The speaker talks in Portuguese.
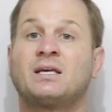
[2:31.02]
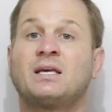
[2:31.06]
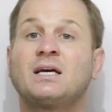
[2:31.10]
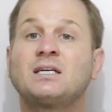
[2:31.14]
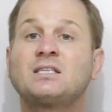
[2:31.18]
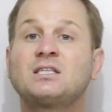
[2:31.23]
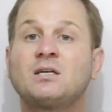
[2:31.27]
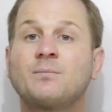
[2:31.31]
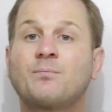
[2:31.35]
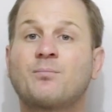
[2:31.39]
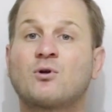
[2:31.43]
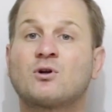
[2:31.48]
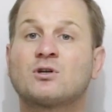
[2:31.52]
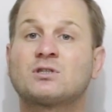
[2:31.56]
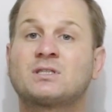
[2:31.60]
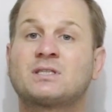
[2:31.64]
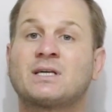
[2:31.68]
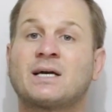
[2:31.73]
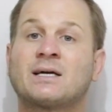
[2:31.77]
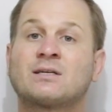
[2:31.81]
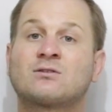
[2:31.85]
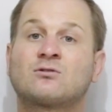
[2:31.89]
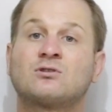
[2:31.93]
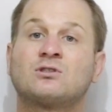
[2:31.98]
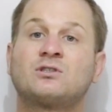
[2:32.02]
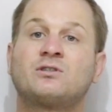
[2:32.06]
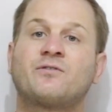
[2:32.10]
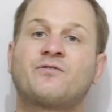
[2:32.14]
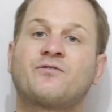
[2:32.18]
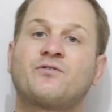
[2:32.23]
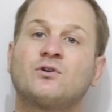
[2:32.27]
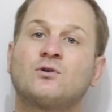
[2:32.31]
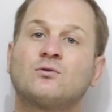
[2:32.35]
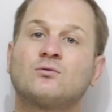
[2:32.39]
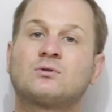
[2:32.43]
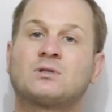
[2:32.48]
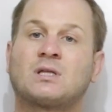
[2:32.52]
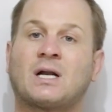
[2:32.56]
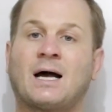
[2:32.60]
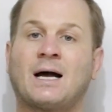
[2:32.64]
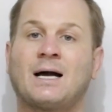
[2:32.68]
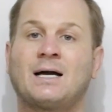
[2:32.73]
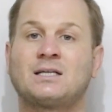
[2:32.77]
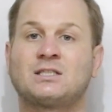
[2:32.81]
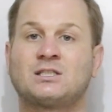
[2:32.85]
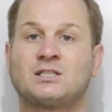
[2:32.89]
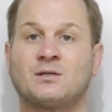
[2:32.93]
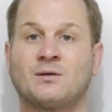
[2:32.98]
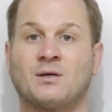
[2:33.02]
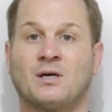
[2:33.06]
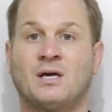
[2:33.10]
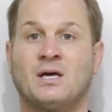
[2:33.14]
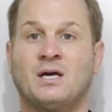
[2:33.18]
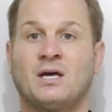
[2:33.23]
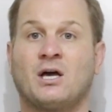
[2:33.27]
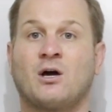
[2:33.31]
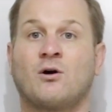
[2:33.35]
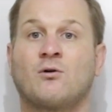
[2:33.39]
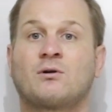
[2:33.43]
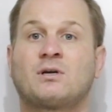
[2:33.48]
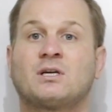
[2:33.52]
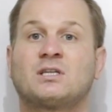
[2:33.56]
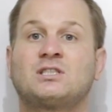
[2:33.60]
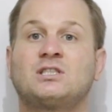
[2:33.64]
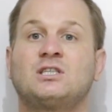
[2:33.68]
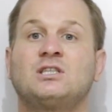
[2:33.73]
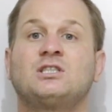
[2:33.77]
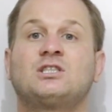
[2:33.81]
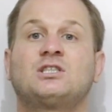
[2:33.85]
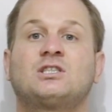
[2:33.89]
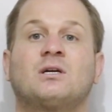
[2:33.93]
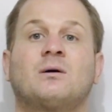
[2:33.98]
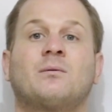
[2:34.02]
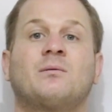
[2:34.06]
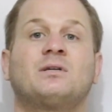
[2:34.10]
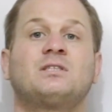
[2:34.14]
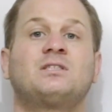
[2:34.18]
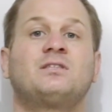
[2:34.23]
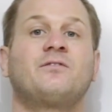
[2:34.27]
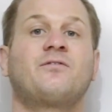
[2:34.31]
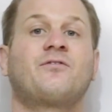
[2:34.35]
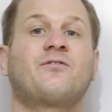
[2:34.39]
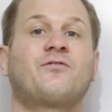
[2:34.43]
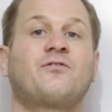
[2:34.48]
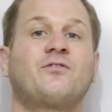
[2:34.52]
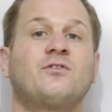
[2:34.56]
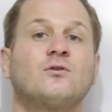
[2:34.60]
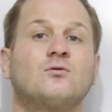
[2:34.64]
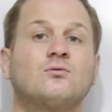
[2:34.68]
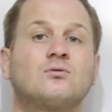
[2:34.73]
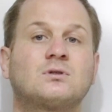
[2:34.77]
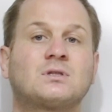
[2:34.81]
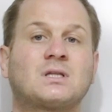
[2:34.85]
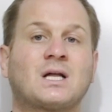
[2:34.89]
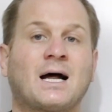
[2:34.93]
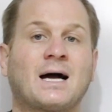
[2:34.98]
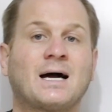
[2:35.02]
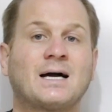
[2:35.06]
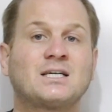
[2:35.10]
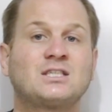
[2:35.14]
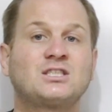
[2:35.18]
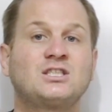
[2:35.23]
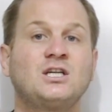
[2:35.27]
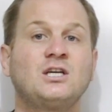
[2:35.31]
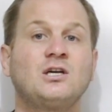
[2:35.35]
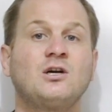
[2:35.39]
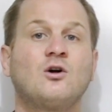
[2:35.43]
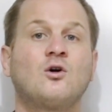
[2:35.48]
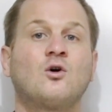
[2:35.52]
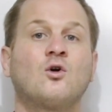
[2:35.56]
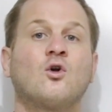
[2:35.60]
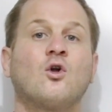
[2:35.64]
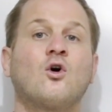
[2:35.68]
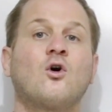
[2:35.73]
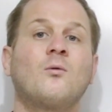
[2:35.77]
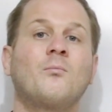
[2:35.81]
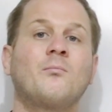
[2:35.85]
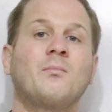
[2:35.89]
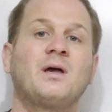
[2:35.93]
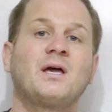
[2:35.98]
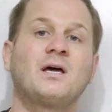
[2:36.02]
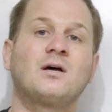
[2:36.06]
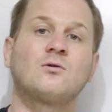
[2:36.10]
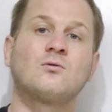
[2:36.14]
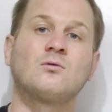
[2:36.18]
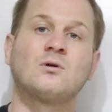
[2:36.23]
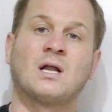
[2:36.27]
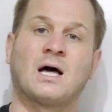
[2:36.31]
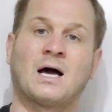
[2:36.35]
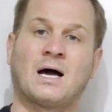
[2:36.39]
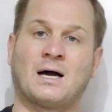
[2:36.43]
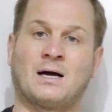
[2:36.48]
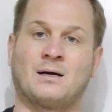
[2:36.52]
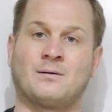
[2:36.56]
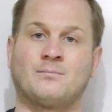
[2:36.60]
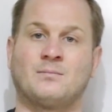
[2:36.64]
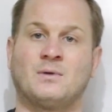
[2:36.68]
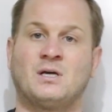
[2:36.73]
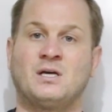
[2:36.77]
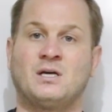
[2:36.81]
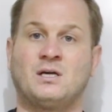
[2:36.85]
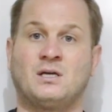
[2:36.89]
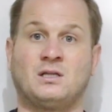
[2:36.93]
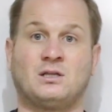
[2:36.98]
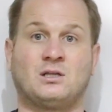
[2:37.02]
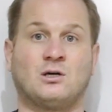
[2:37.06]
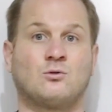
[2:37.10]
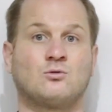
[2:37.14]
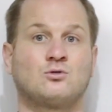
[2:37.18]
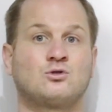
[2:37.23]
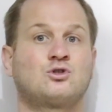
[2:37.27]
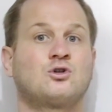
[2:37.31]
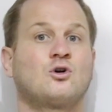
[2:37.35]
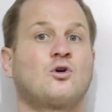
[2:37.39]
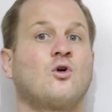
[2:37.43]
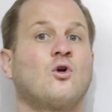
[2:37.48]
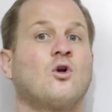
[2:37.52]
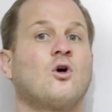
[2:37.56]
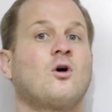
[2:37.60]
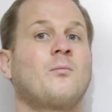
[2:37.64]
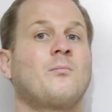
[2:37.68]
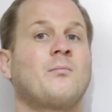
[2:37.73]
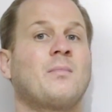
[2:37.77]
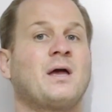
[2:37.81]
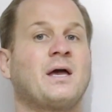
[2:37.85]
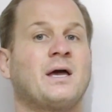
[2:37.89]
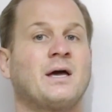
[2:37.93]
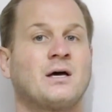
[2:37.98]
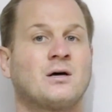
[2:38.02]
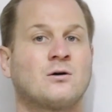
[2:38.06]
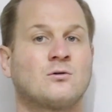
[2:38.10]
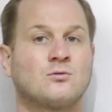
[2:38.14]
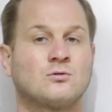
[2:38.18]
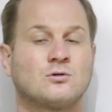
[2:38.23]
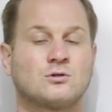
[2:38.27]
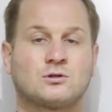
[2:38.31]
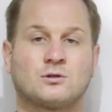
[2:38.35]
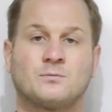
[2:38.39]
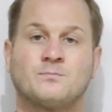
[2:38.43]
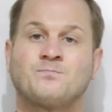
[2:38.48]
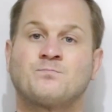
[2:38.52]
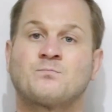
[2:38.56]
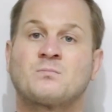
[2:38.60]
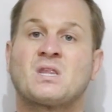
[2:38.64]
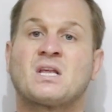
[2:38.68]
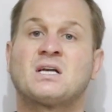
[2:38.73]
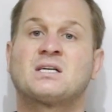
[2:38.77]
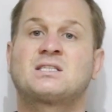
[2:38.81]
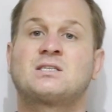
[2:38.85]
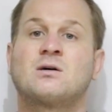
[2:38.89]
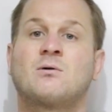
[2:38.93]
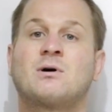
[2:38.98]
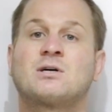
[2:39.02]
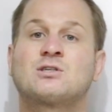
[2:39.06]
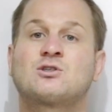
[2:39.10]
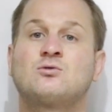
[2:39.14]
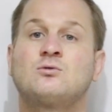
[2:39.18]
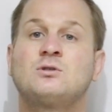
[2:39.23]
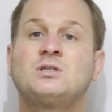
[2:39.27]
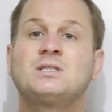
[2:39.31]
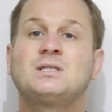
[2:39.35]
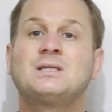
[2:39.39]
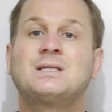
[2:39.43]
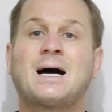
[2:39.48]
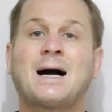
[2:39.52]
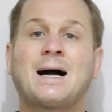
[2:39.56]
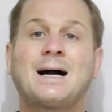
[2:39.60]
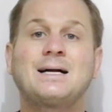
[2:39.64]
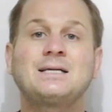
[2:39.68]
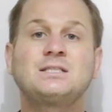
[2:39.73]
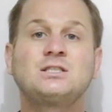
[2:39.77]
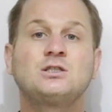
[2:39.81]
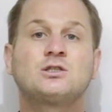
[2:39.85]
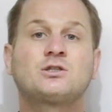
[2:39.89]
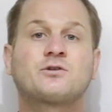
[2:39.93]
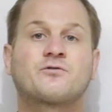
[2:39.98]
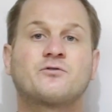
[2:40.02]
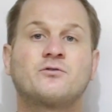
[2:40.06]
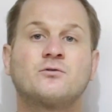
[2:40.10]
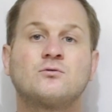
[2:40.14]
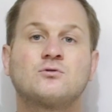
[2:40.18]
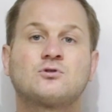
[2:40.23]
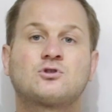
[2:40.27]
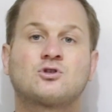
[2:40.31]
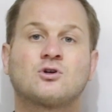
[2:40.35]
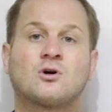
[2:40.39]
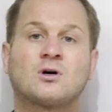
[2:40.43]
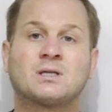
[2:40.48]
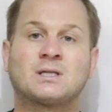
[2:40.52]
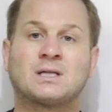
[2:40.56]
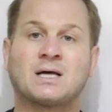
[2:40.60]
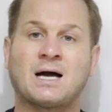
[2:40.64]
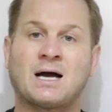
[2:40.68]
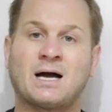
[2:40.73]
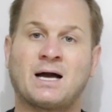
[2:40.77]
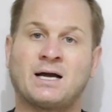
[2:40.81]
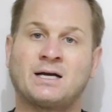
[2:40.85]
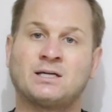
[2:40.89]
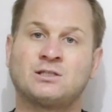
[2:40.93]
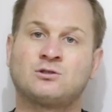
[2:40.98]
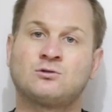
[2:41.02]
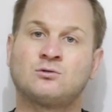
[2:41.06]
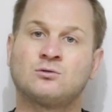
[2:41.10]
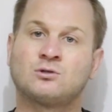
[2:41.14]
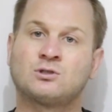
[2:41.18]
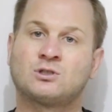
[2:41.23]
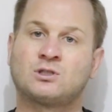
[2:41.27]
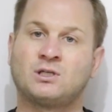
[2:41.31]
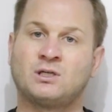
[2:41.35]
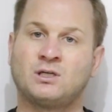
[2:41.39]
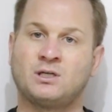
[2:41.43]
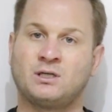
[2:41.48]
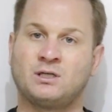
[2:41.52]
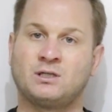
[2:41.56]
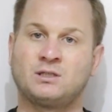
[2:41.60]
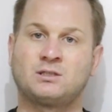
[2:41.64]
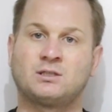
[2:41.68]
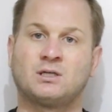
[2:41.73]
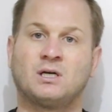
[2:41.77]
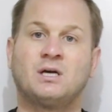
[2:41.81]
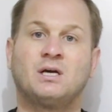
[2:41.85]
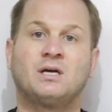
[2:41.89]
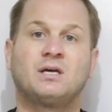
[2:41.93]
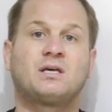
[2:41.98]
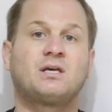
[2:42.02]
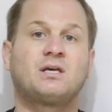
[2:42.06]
E esse processo de filtragem é o que a gente chama de filtragem glomerular. Então, os glomérulos são as unidades funcionais dos rins